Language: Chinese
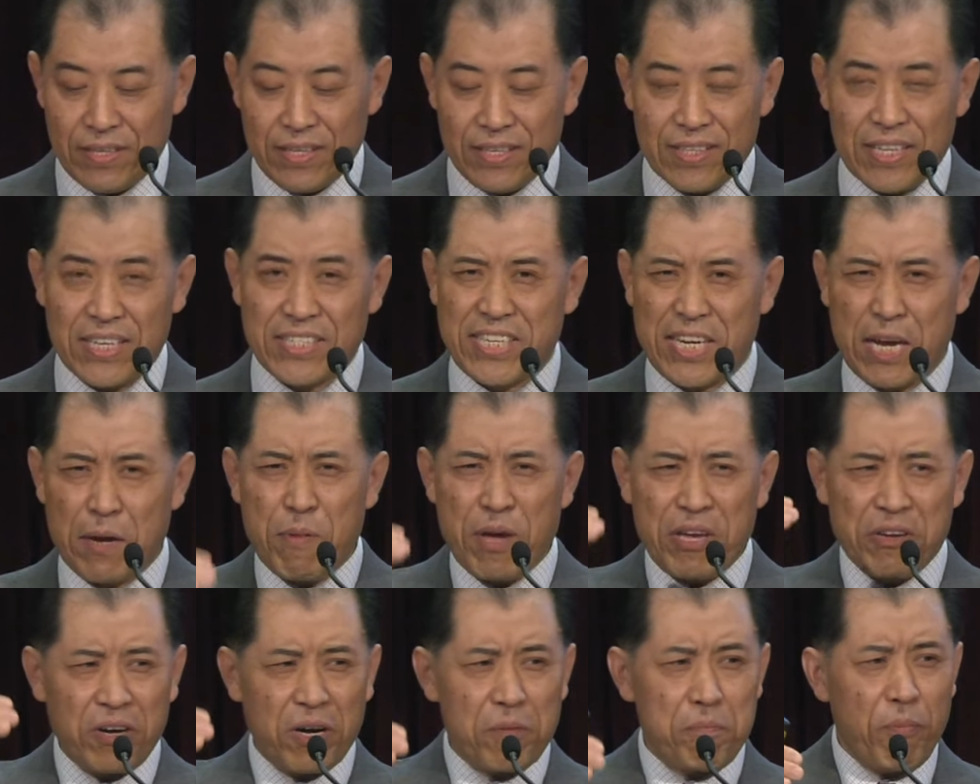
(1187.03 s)
他前
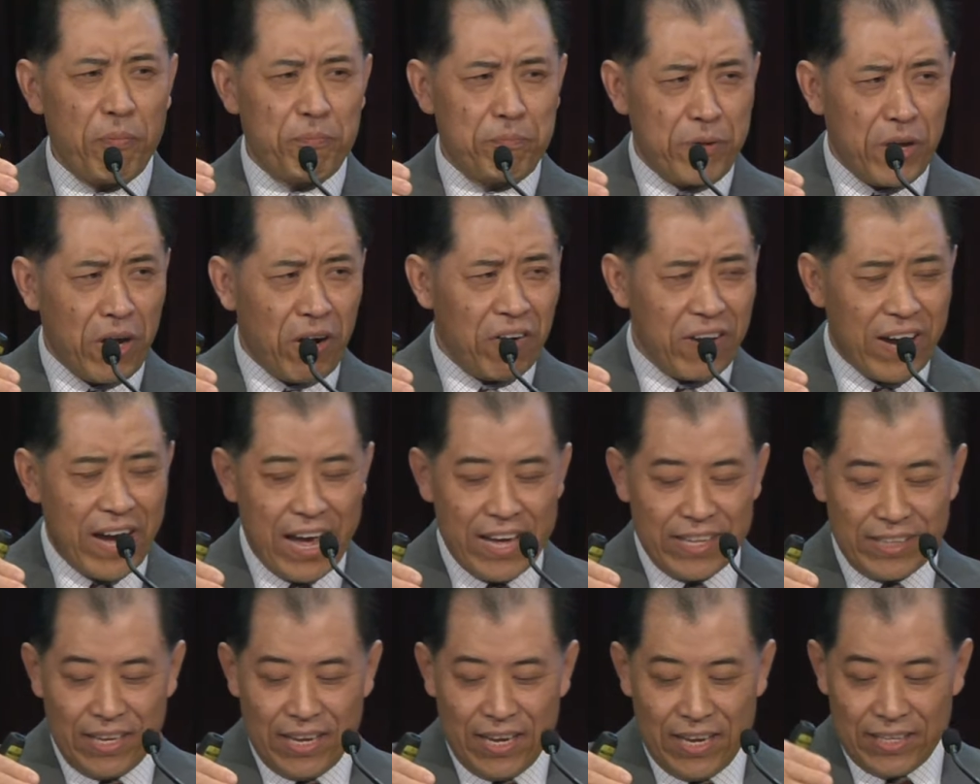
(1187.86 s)
面有个标
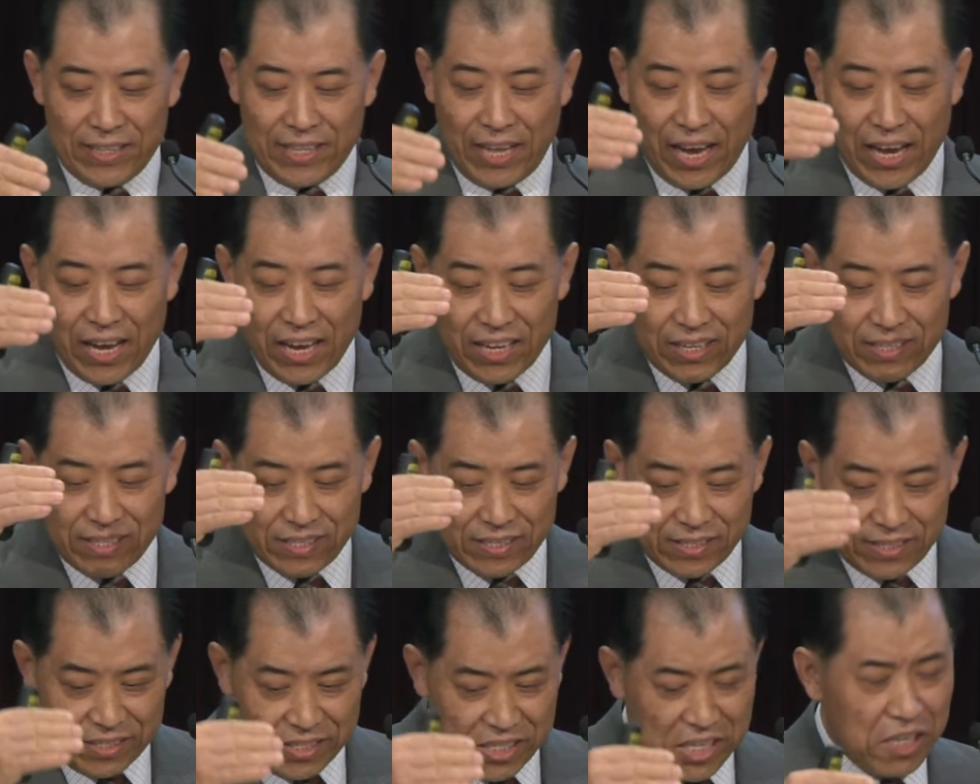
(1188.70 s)
杆，他
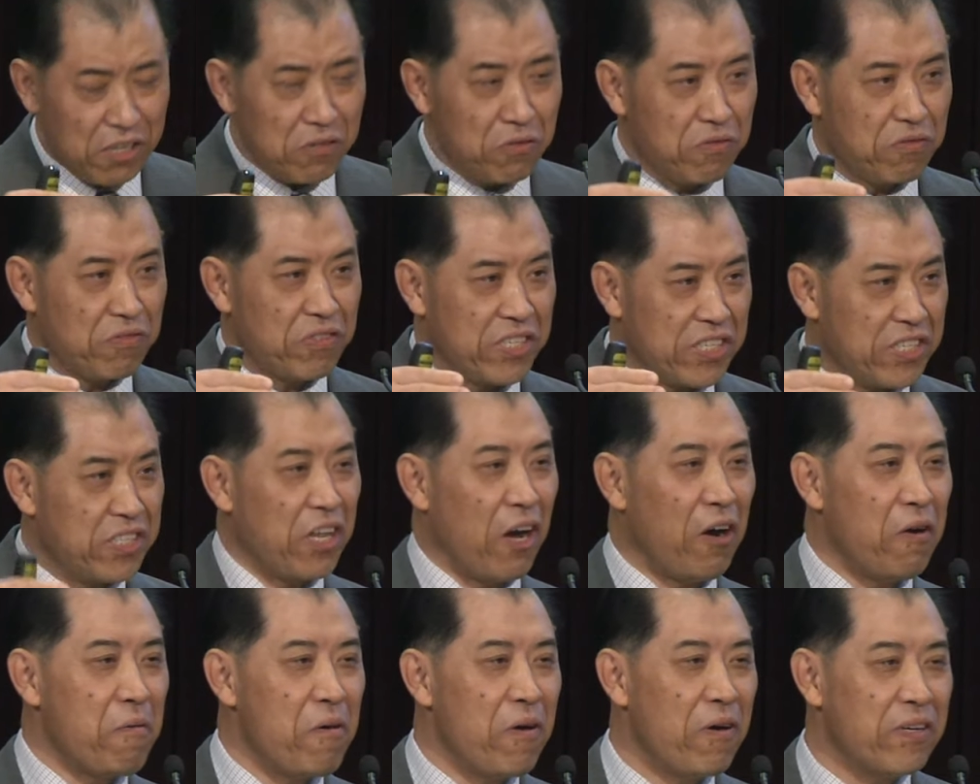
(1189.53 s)
清楚知
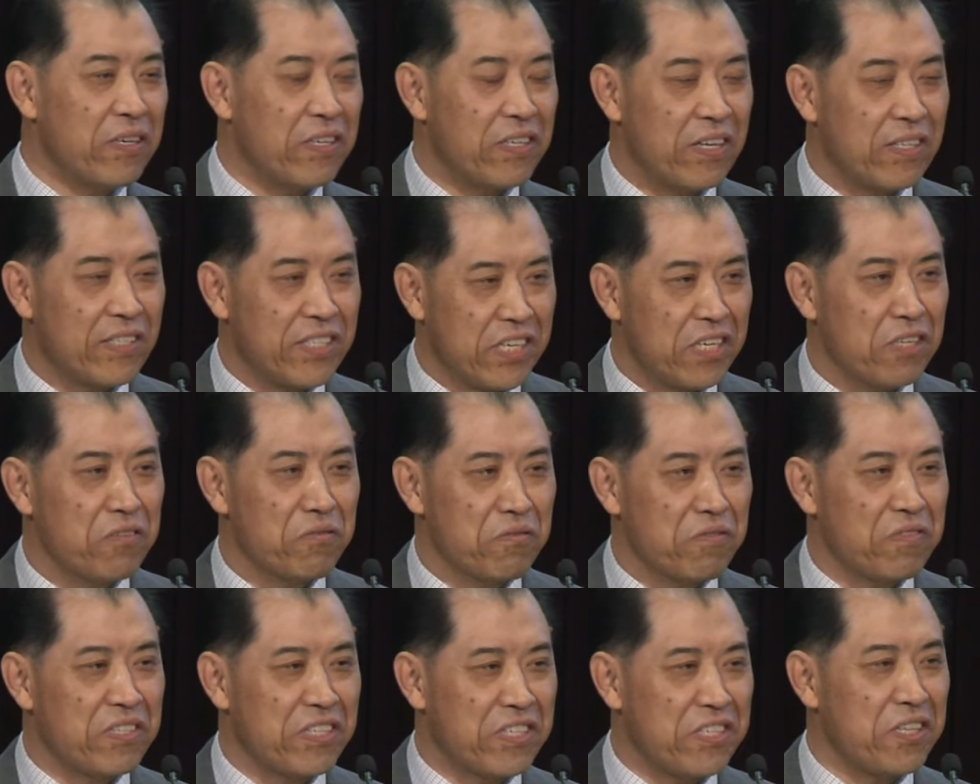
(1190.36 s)
道，清
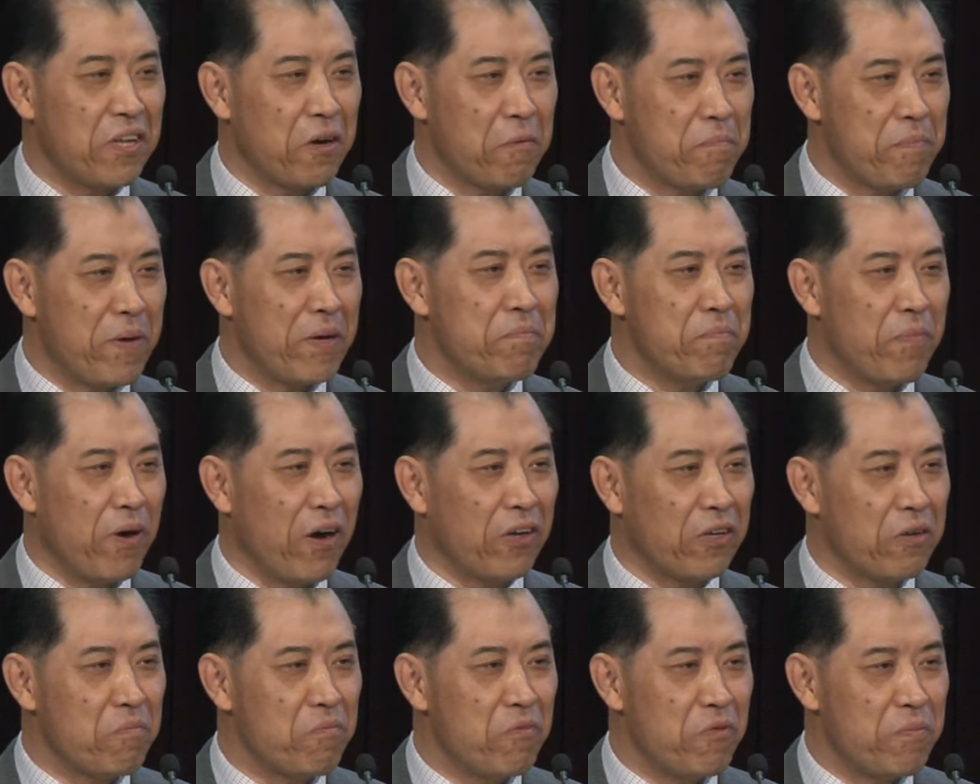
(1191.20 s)
楚知道奔跑
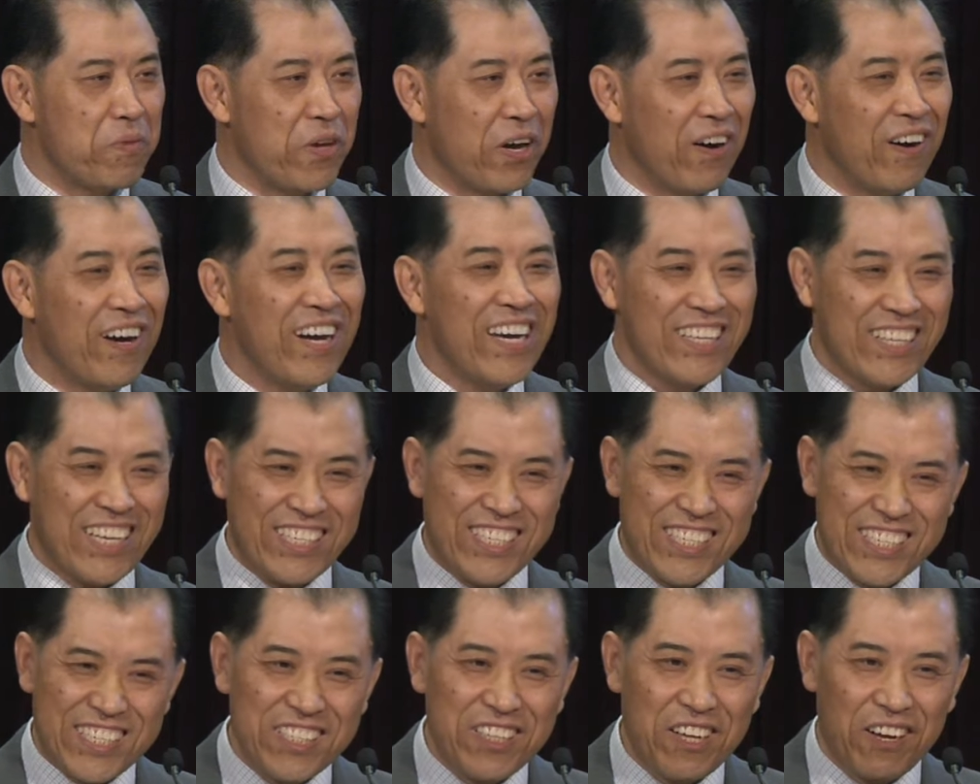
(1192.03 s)
的目标，他
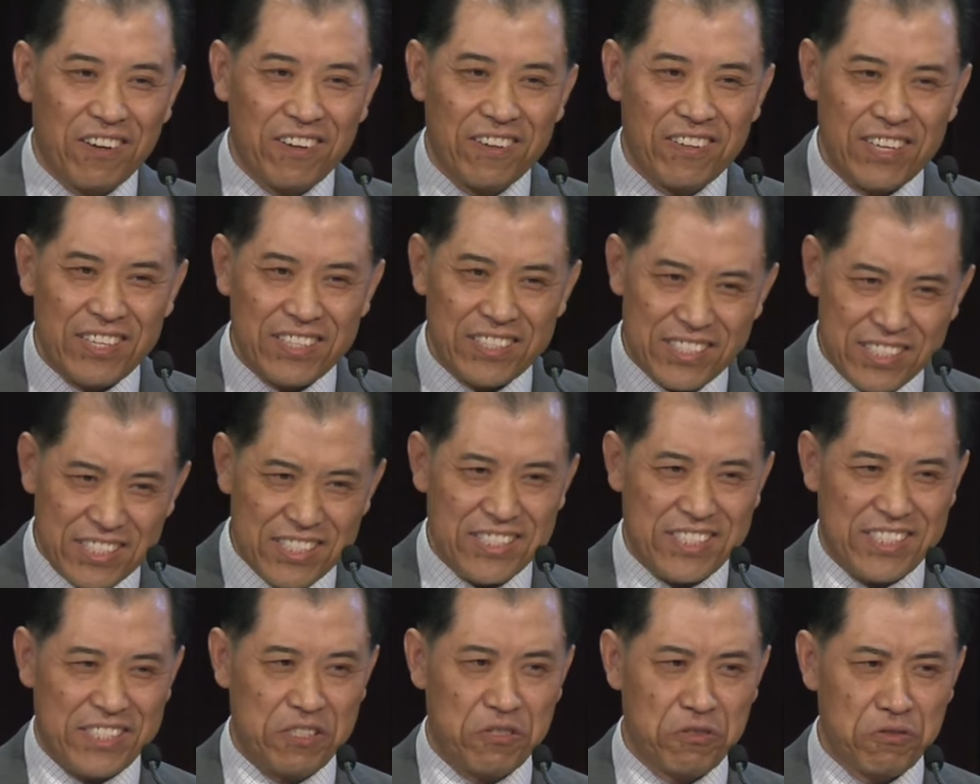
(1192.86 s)
知道自
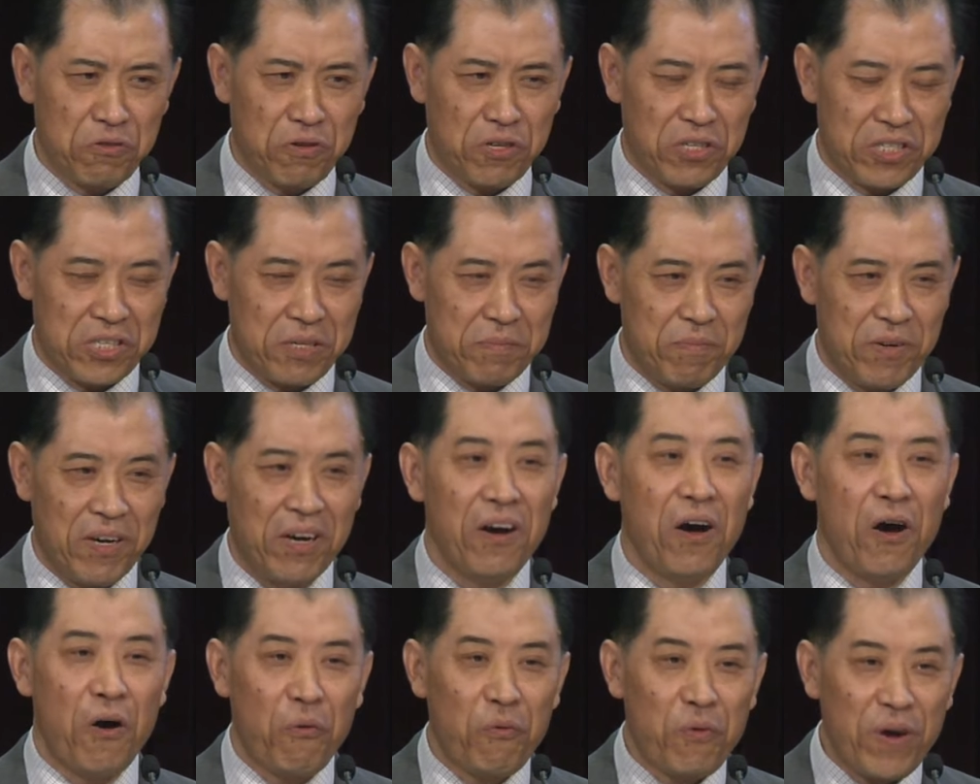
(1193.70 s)
己做什么，
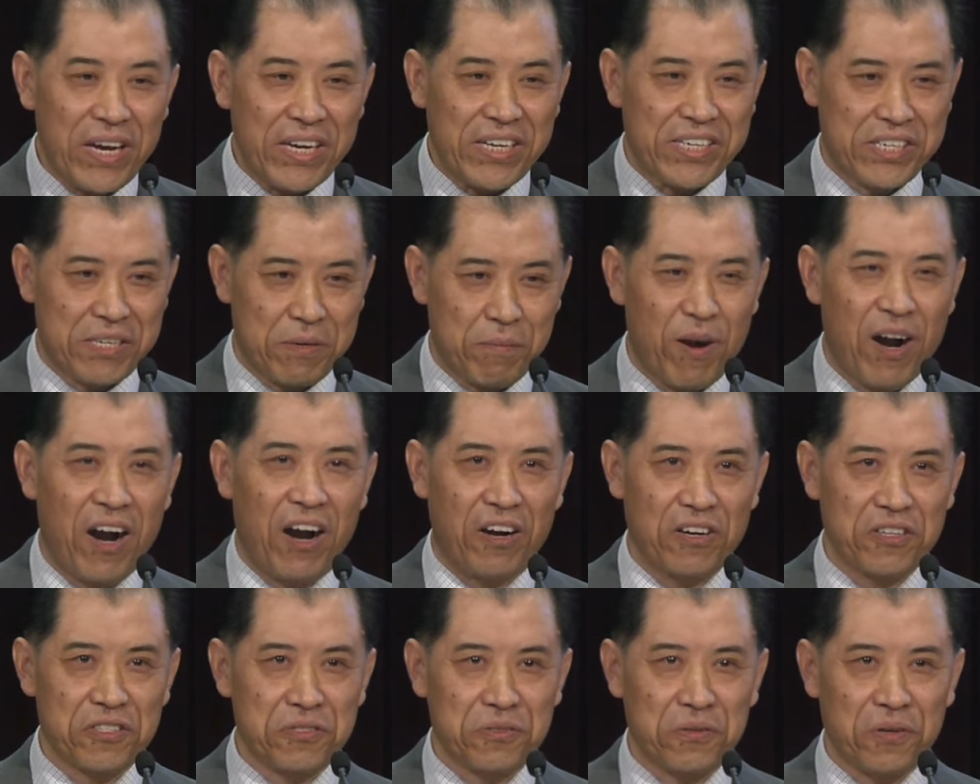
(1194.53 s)
为什么
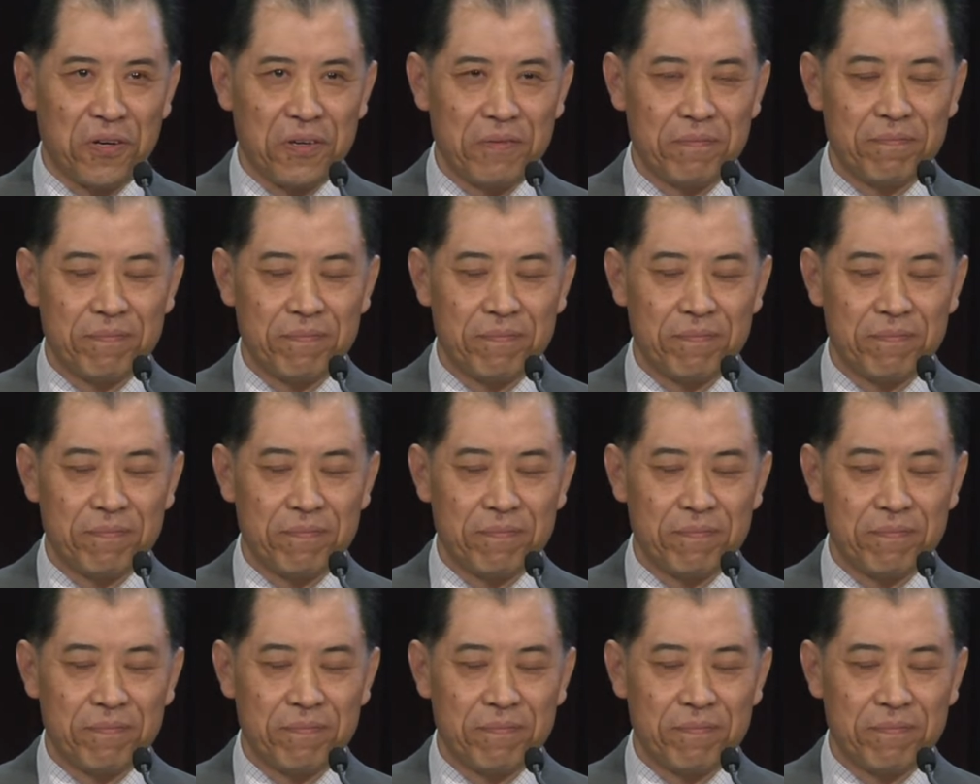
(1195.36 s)
而做。